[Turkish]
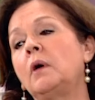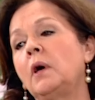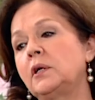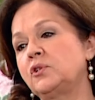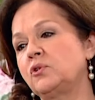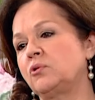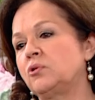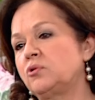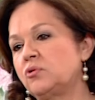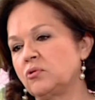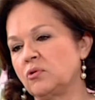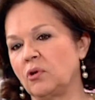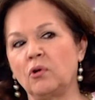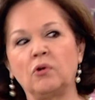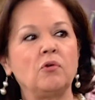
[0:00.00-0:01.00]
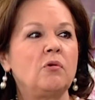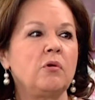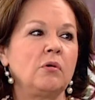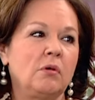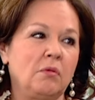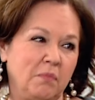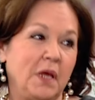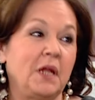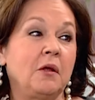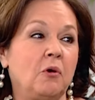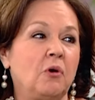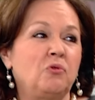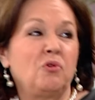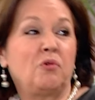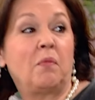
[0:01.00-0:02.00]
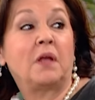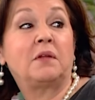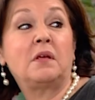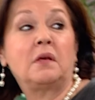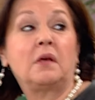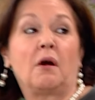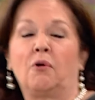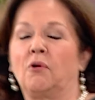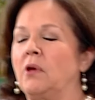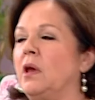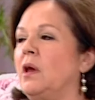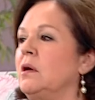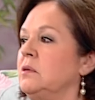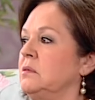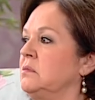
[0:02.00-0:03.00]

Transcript: Aşk olsun gönül. Beni götürmedin ya oraya.